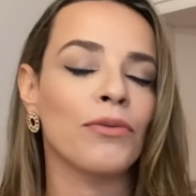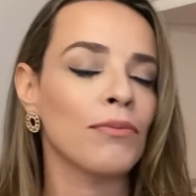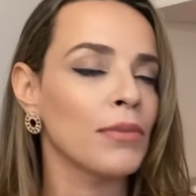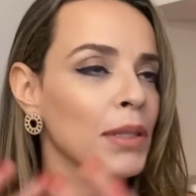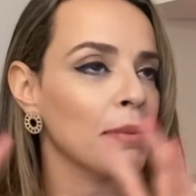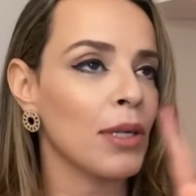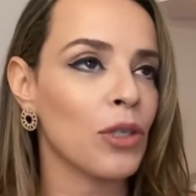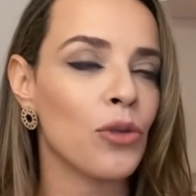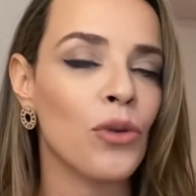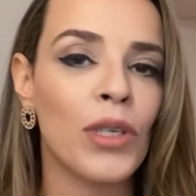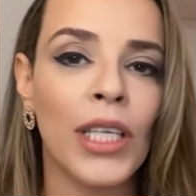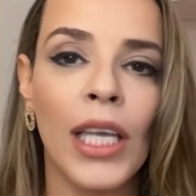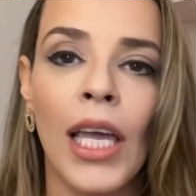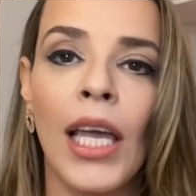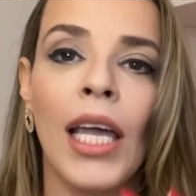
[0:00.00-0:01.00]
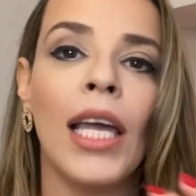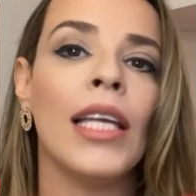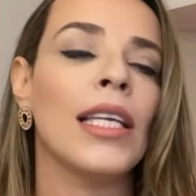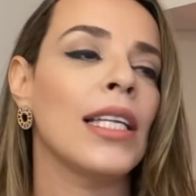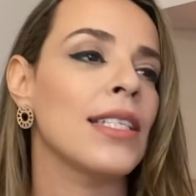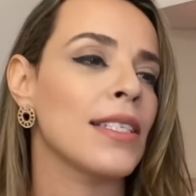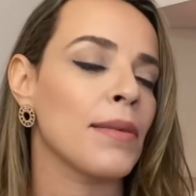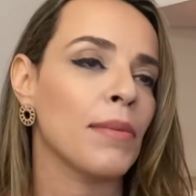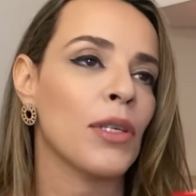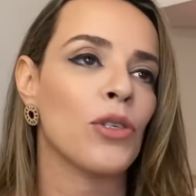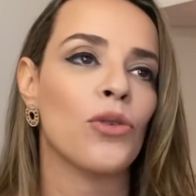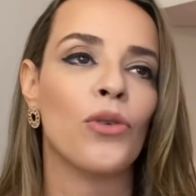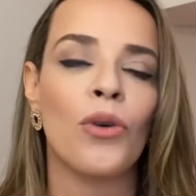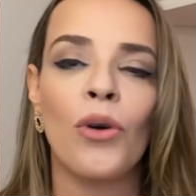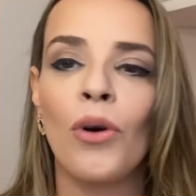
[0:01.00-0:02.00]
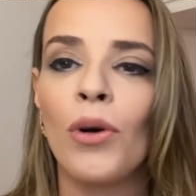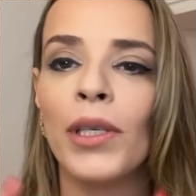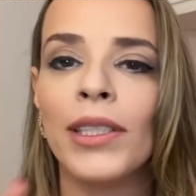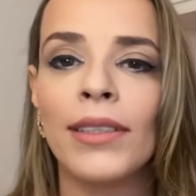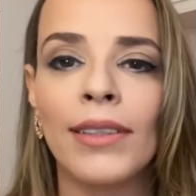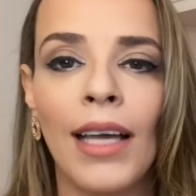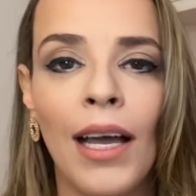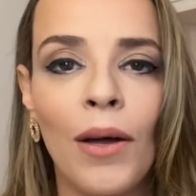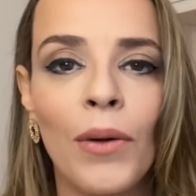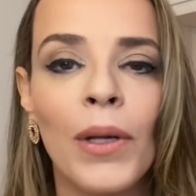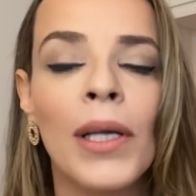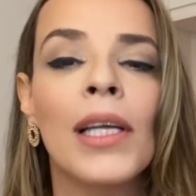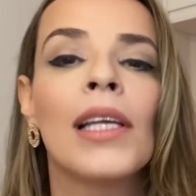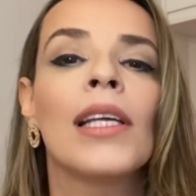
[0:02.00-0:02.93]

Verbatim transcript: me machuquei, ele se machucou e tal.